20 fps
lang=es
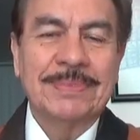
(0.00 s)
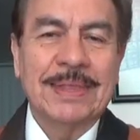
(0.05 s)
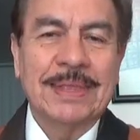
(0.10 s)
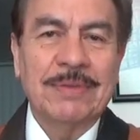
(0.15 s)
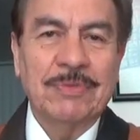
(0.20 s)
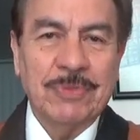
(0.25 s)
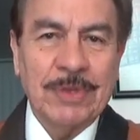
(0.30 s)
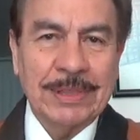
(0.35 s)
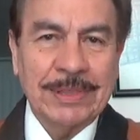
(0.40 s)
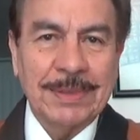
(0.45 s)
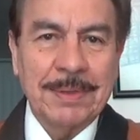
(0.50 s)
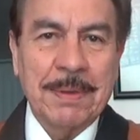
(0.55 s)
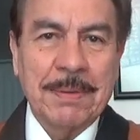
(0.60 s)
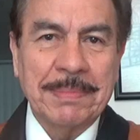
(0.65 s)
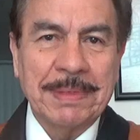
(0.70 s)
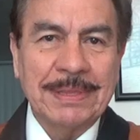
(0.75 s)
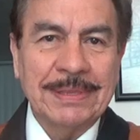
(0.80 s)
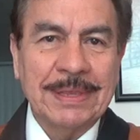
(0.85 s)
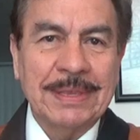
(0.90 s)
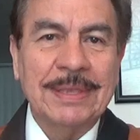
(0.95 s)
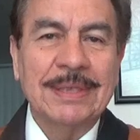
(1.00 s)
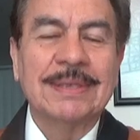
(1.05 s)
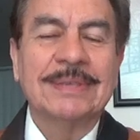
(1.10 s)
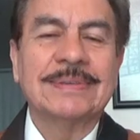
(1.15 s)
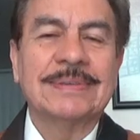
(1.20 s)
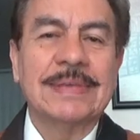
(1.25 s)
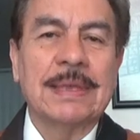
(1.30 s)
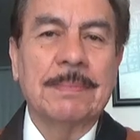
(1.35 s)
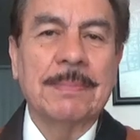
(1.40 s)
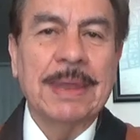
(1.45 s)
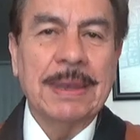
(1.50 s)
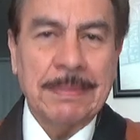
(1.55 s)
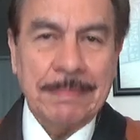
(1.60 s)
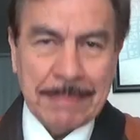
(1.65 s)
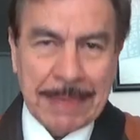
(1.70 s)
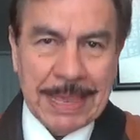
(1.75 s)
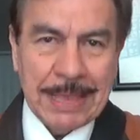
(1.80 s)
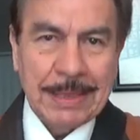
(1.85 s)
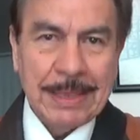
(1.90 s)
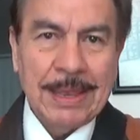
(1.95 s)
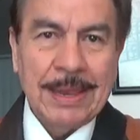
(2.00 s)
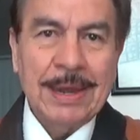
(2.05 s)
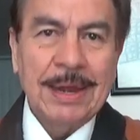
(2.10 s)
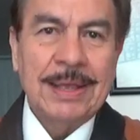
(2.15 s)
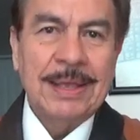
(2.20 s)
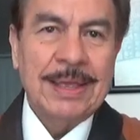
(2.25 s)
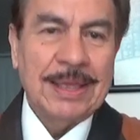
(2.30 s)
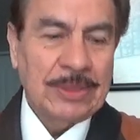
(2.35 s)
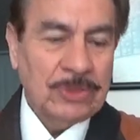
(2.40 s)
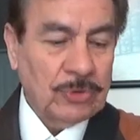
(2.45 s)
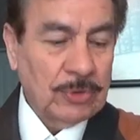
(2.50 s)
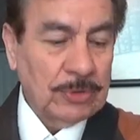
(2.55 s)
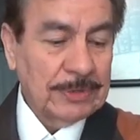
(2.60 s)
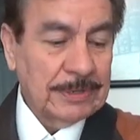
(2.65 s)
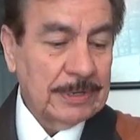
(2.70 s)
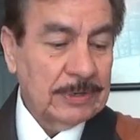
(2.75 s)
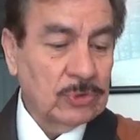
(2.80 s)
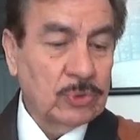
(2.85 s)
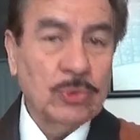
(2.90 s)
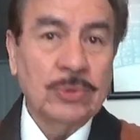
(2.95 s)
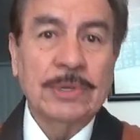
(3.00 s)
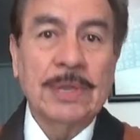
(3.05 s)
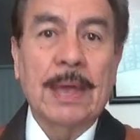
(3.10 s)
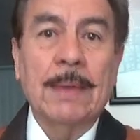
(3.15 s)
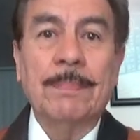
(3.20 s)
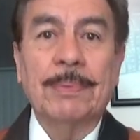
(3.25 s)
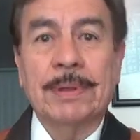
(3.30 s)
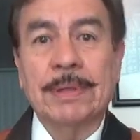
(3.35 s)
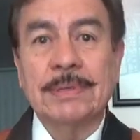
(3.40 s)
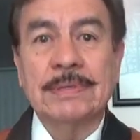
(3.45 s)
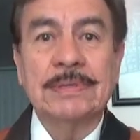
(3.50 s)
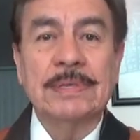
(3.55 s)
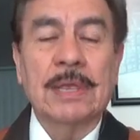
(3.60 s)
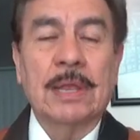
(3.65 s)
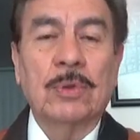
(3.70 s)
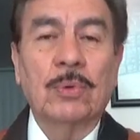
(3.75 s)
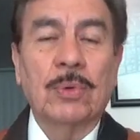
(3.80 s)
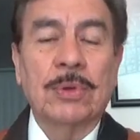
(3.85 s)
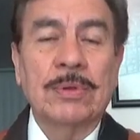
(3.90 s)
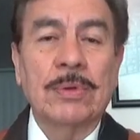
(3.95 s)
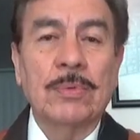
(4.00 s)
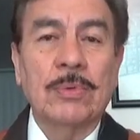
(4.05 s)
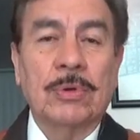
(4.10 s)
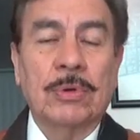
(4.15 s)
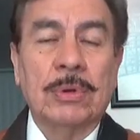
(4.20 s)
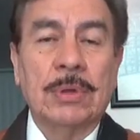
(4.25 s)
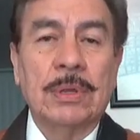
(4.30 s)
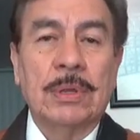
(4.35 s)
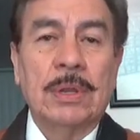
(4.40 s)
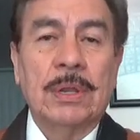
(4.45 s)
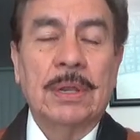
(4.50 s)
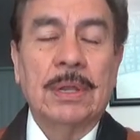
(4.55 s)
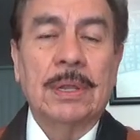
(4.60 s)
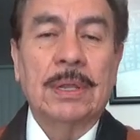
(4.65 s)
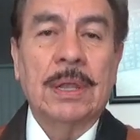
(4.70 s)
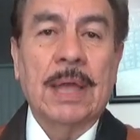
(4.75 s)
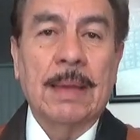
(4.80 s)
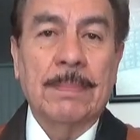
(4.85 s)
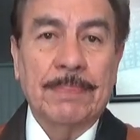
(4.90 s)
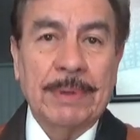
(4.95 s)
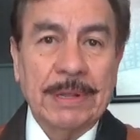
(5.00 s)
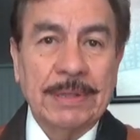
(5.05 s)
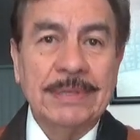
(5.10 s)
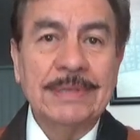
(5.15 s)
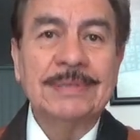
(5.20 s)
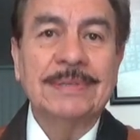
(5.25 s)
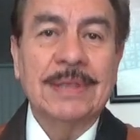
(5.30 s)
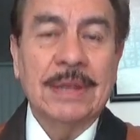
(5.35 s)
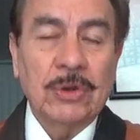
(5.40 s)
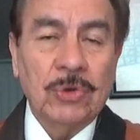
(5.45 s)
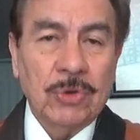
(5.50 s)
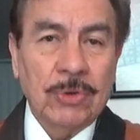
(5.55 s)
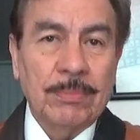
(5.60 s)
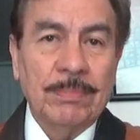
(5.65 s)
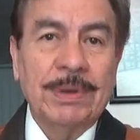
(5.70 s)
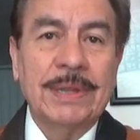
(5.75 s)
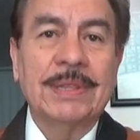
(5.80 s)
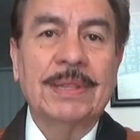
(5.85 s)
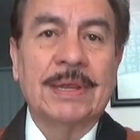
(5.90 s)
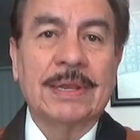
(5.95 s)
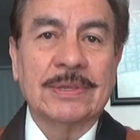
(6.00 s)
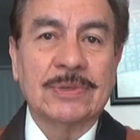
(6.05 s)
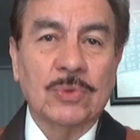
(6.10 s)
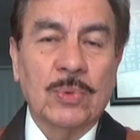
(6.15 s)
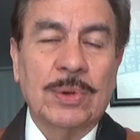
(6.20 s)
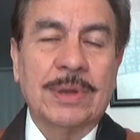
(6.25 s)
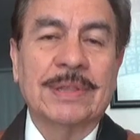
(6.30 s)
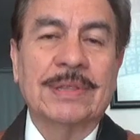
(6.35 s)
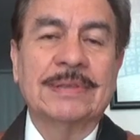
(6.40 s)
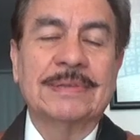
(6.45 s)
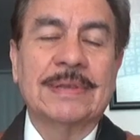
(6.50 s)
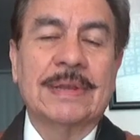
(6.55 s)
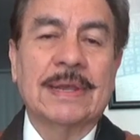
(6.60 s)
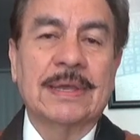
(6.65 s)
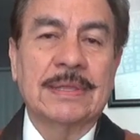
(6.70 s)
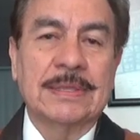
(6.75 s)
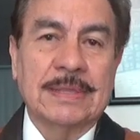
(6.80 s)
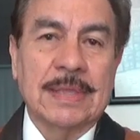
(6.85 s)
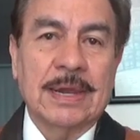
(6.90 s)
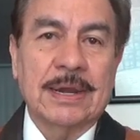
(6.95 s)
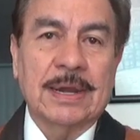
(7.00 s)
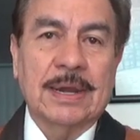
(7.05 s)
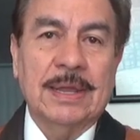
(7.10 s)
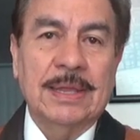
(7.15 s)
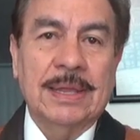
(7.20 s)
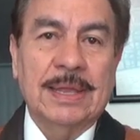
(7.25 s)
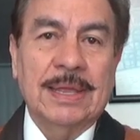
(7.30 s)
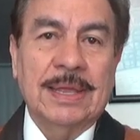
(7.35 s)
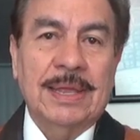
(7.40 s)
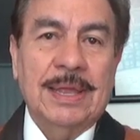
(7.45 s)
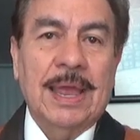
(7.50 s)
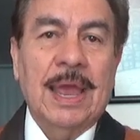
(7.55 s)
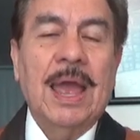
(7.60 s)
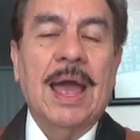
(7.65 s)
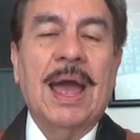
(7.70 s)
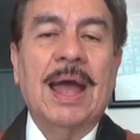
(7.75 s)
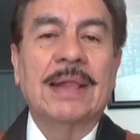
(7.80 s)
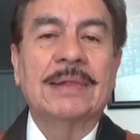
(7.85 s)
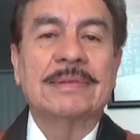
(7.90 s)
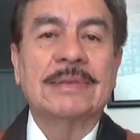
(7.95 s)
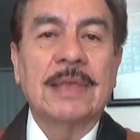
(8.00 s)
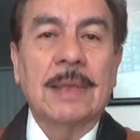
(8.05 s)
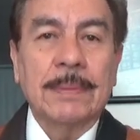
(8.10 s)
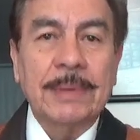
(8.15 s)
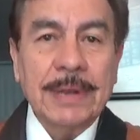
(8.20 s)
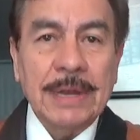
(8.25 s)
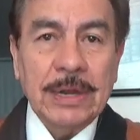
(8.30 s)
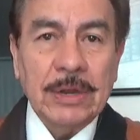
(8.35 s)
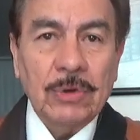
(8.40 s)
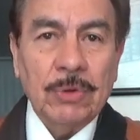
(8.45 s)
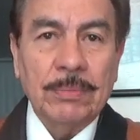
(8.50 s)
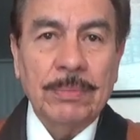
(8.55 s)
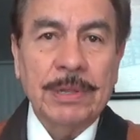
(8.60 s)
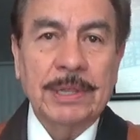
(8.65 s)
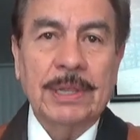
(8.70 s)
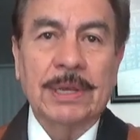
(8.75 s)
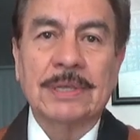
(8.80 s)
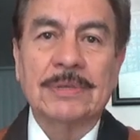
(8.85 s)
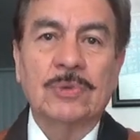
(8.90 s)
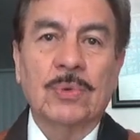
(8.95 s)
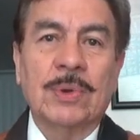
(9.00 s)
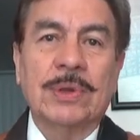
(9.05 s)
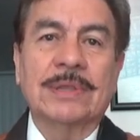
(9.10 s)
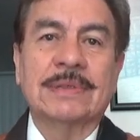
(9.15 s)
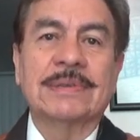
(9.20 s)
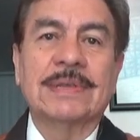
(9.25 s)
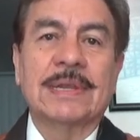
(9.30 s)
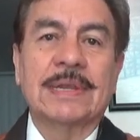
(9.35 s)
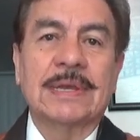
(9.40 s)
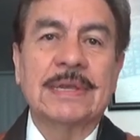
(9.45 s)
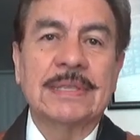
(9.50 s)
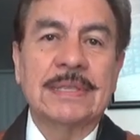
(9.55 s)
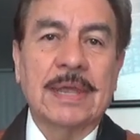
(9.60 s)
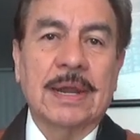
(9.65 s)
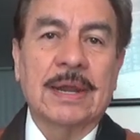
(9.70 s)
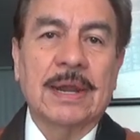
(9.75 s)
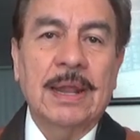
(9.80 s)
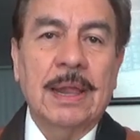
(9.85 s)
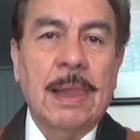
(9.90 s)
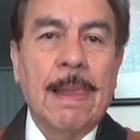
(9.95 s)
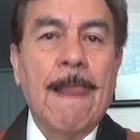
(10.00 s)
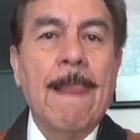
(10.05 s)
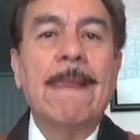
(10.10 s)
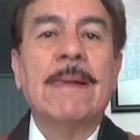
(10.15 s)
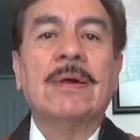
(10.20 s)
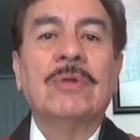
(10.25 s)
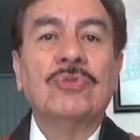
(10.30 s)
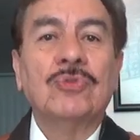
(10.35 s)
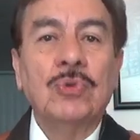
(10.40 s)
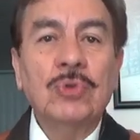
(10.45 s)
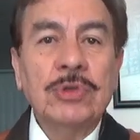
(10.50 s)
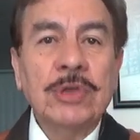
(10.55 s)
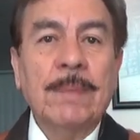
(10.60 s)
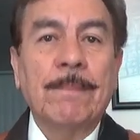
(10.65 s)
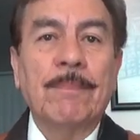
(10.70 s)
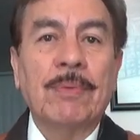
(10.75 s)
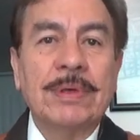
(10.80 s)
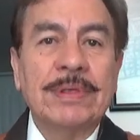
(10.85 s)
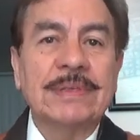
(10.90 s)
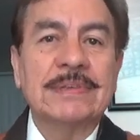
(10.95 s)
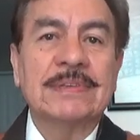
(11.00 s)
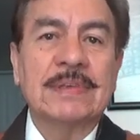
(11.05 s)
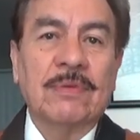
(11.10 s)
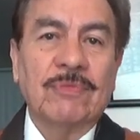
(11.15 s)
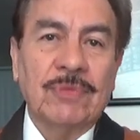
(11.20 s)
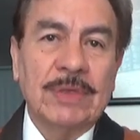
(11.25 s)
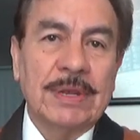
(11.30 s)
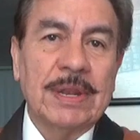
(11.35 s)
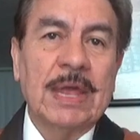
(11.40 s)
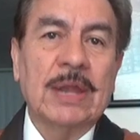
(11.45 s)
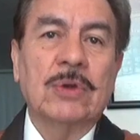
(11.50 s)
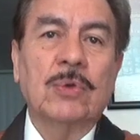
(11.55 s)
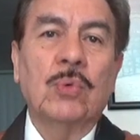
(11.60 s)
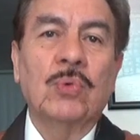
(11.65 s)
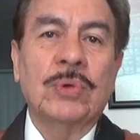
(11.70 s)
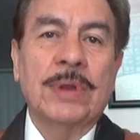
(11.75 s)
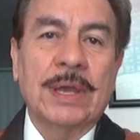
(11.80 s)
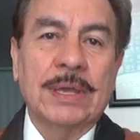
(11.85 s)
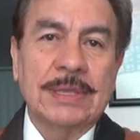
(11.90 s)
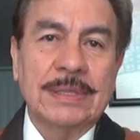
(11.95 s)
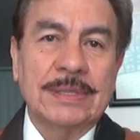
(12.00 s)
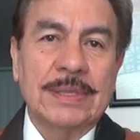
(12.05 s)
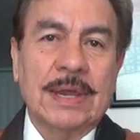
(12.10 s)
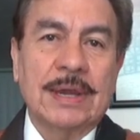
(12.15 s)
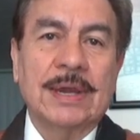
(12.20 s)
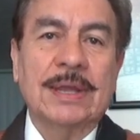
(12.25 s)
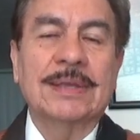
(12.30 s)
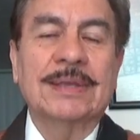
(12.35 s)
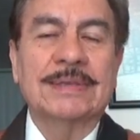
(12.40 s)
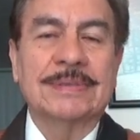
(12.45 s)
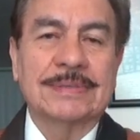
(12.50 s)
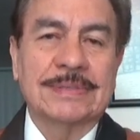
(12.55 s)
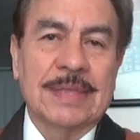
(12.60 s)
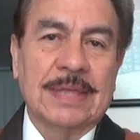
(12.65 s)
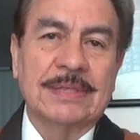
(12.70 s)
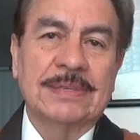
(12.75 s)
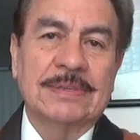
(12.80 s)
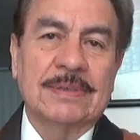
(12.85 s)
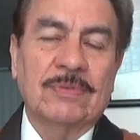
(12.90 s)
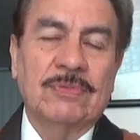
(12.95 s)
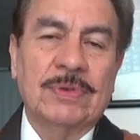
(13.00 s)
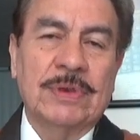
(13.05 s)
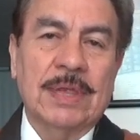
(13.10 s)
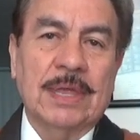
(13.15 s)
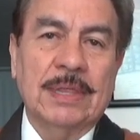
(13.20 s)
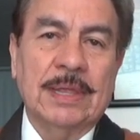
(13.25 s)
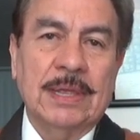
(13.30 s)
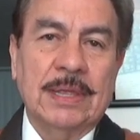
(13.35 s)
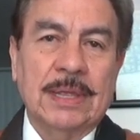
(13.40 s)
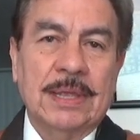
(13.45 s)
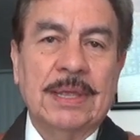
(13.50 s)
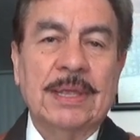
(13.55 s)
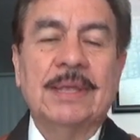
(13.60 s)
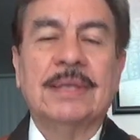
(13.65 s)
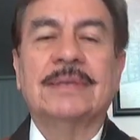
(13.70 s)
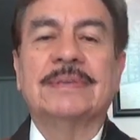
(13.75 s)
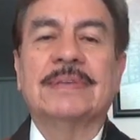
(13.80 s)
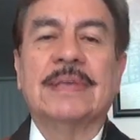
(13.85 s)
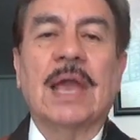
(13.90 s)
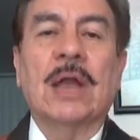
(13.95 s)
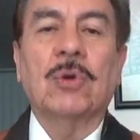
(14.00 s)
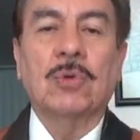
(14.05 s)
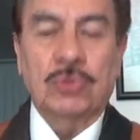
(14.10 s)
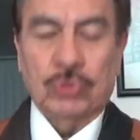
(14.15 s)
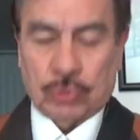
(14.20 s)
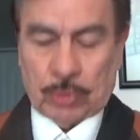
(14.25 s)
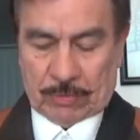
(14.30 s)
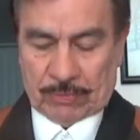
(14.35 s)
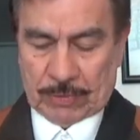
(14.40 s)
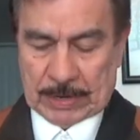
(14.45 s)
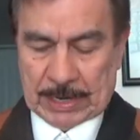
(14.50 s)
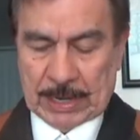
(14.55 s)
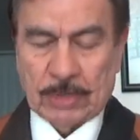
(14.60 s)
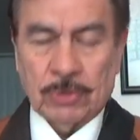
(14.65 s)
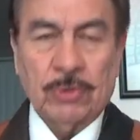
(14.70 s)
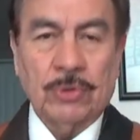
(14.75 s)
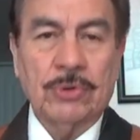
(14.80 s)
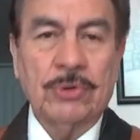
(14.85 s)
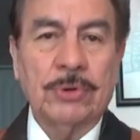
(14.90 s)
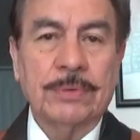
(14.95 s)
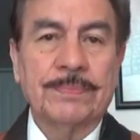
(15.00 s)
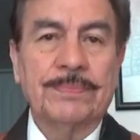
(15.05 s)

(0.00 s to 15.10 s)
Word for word: Efectivamente, se llaman mi. Entonces tú ya aprendiste algo nuevo. Aprendiste el nombre de las cuerdas de la guitarra. Al saber el nombre de las cuerdas de la guitarra, tú ya puedes afinar una guitarra que está desafinada, sea con tu afinador